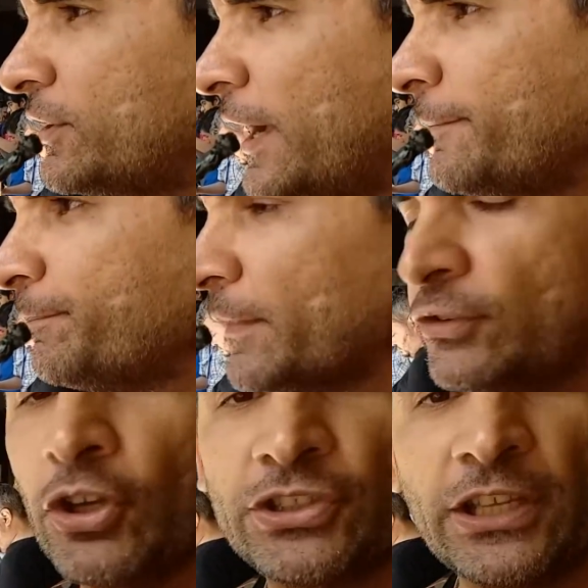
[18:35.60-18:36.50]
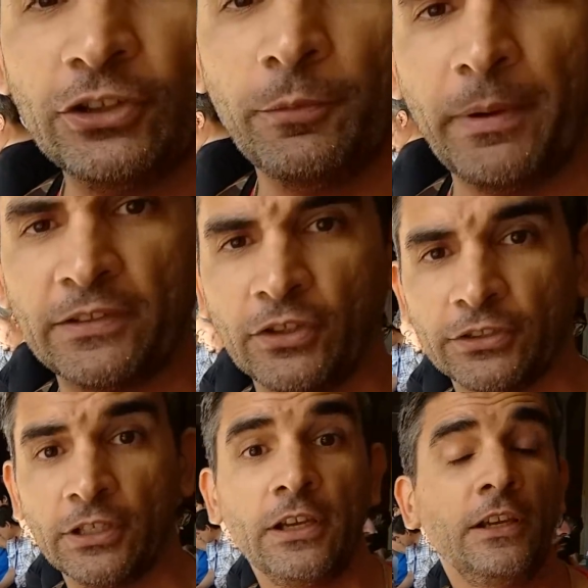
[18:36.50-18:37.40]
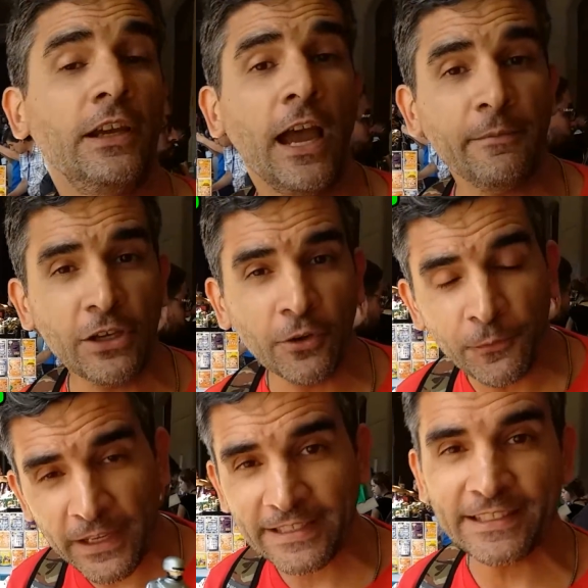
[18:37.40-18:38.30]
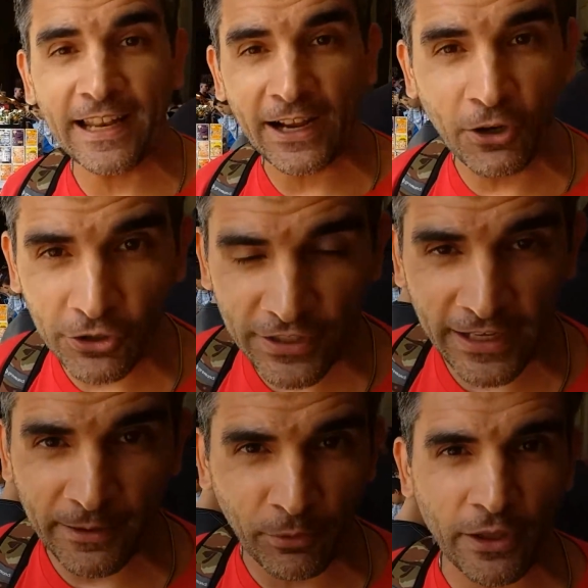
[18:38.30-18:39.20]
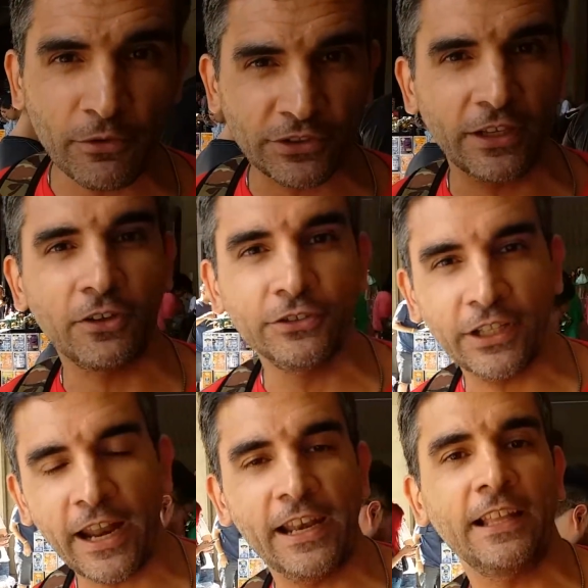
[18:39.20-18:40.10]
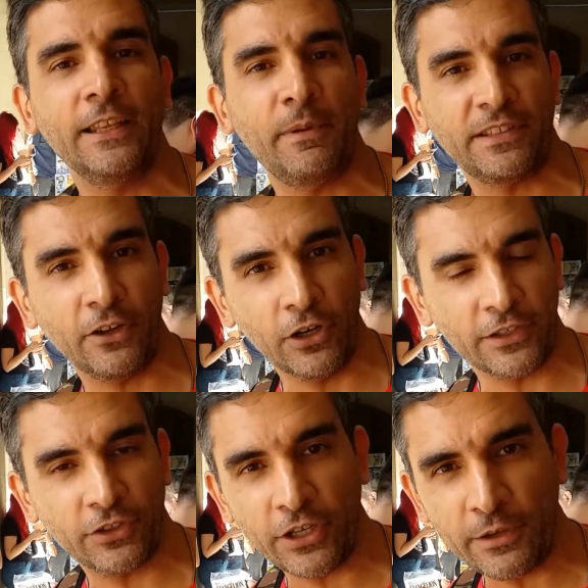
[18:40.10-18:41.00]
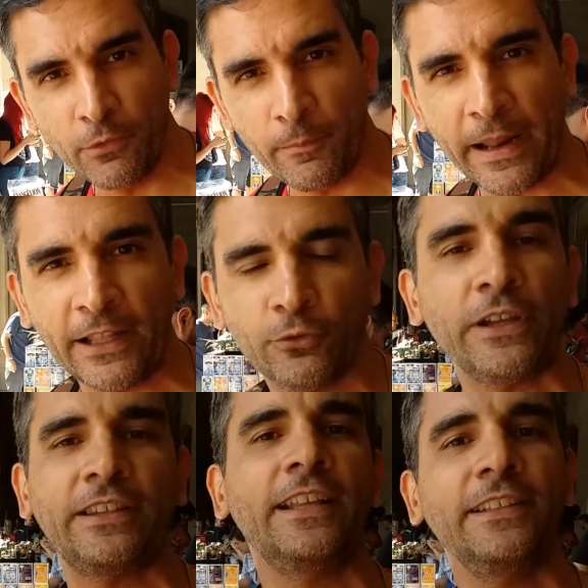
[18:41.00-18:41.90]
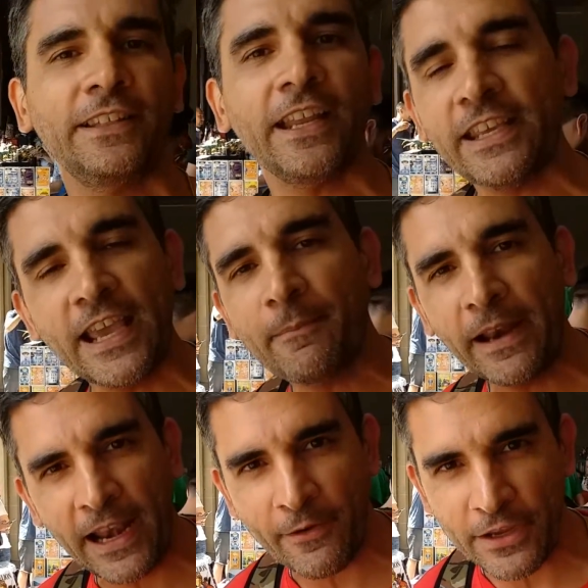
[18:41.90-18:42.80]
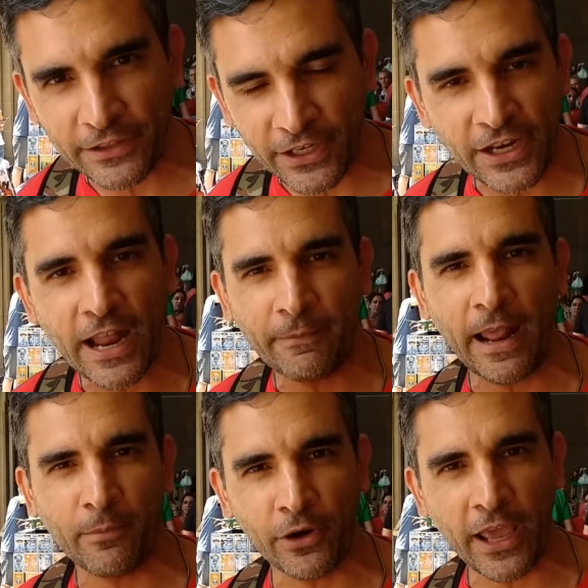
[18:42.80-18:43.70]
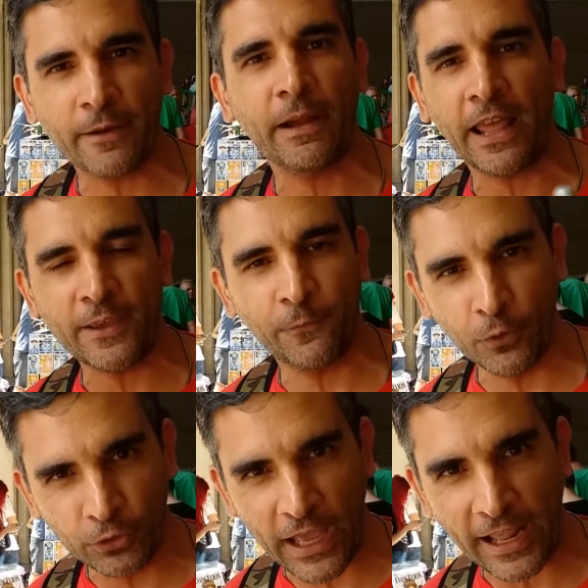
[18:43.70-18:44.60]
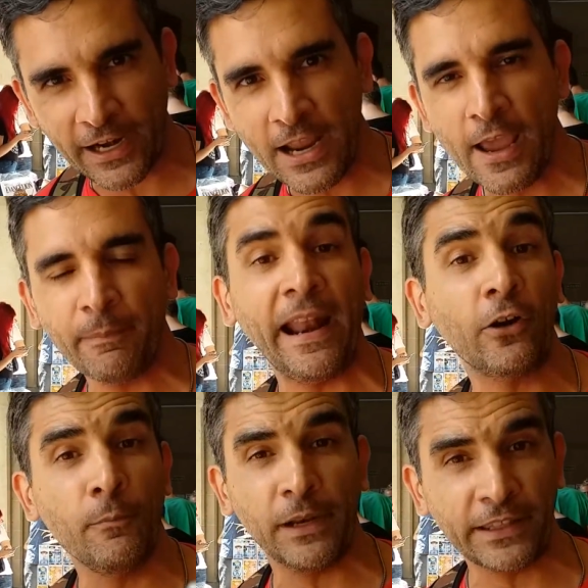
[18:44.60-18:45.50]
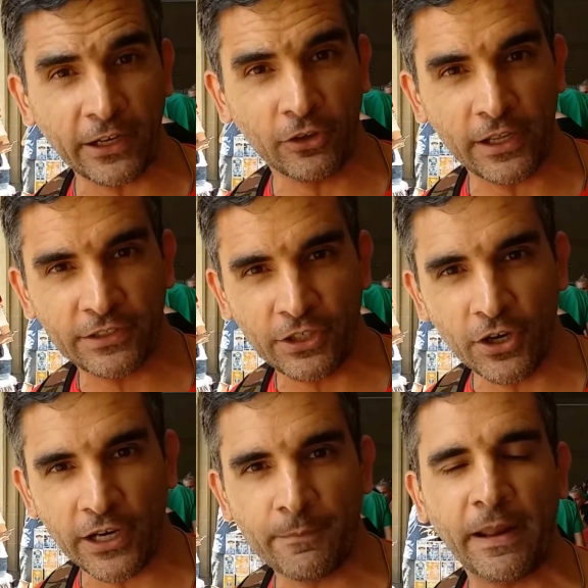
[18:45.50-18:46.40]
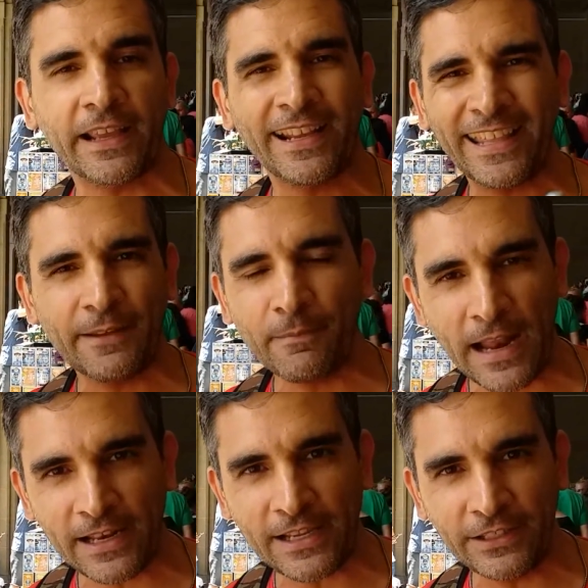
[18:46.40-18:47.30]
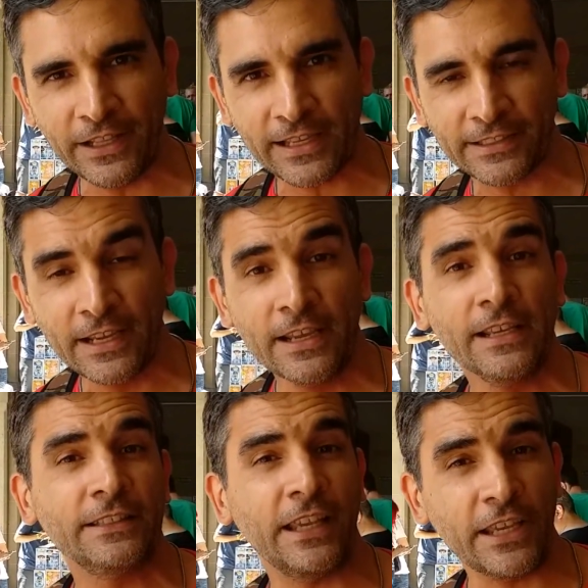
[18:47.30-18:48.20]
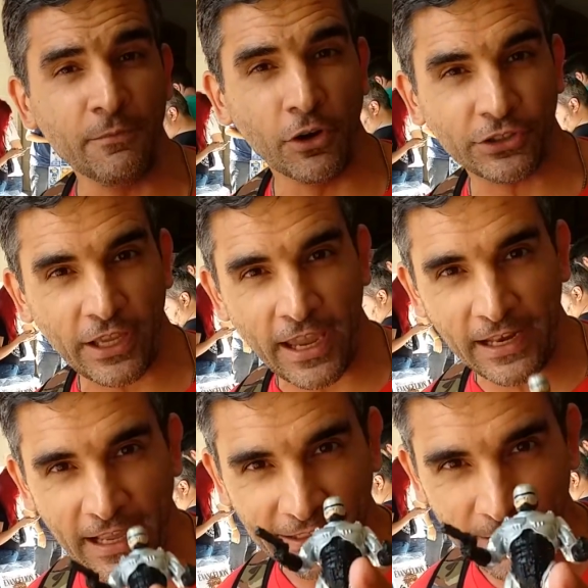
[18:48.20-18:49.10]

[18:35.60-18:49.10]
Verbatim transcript: está? 200 pesos. Amigos, fíjense las cosas que podemos encontrar en la TPC Coleccionismo para tu estantería, para la vitrina, para poner, para disfrutar, para completar colecciones, para que queden más lindas. Seguimos en la